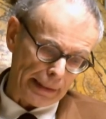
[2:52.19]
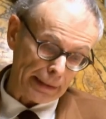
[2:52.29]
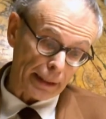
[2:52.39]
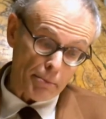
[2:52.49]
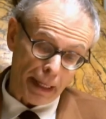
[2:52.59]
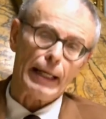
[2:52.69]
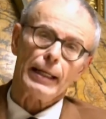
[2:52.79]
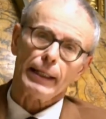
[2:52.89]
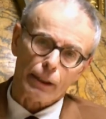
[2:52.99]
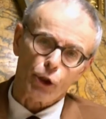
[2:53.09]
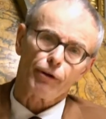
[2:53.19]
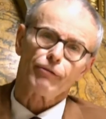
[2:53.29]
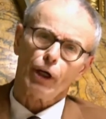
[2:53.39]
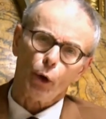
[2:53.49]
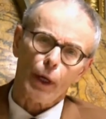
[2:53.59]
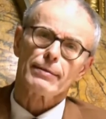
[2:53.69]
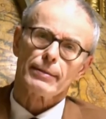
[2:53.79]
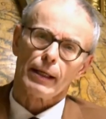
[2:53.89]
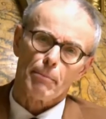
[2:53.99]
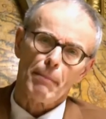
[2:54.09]
i rimedi che dovevano
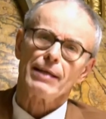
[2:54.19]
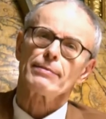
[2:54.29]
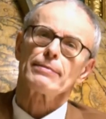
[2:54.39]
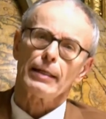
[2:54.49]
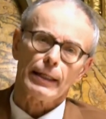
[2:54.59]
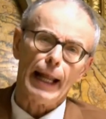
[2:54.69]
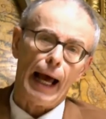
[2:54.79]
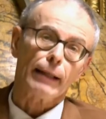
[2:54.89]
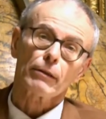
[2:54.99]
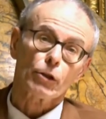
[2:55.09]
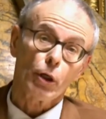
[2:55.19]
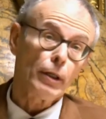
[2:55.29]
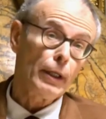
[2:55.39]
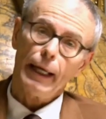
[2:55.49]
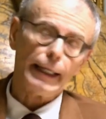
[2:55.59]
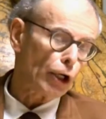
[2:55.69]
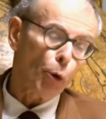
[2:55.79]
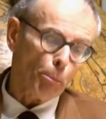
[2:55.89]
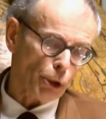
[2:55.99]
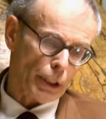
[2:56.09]
essere messi in atto e che
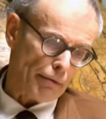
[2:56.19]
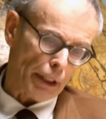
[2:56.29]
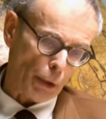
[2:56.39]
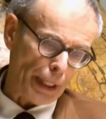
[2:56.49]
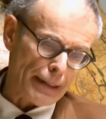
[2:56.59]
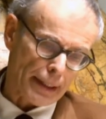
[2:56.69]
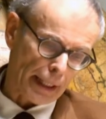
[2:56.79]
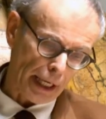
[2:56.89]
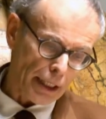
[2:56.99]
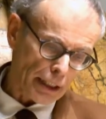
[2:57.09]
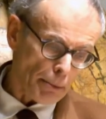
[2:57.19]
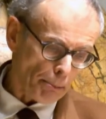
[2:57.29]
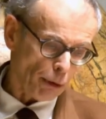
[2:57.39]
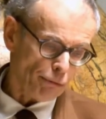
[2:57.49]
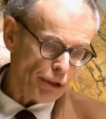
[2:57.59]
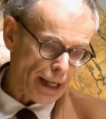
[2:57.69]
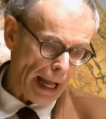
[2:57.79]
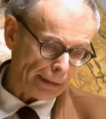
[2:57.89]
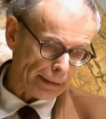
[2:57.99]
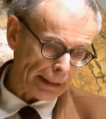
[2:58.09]
non potevano essere
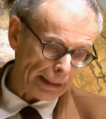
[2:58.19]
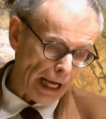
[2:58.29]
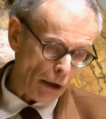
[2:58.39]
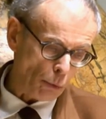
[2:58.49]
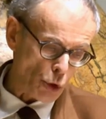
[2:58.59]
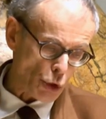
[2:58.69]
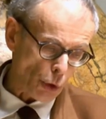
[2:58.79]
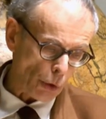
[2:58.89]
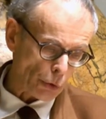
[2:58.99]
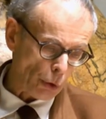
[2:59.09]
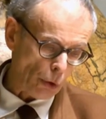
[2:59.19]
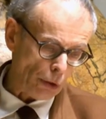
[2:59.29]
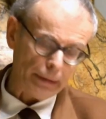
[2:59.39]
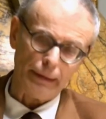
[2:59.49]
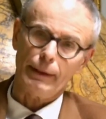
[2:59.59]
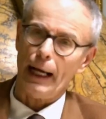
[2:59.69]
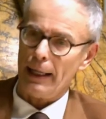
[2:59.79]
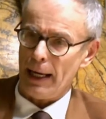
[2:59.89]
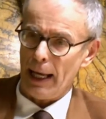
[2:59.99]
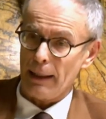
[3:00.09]
improvvisati da un giorno eh,
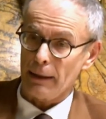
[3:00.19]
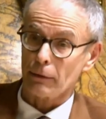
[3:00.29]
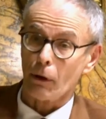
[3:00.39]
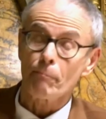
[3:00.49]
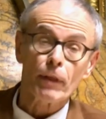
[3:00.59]
all'altro.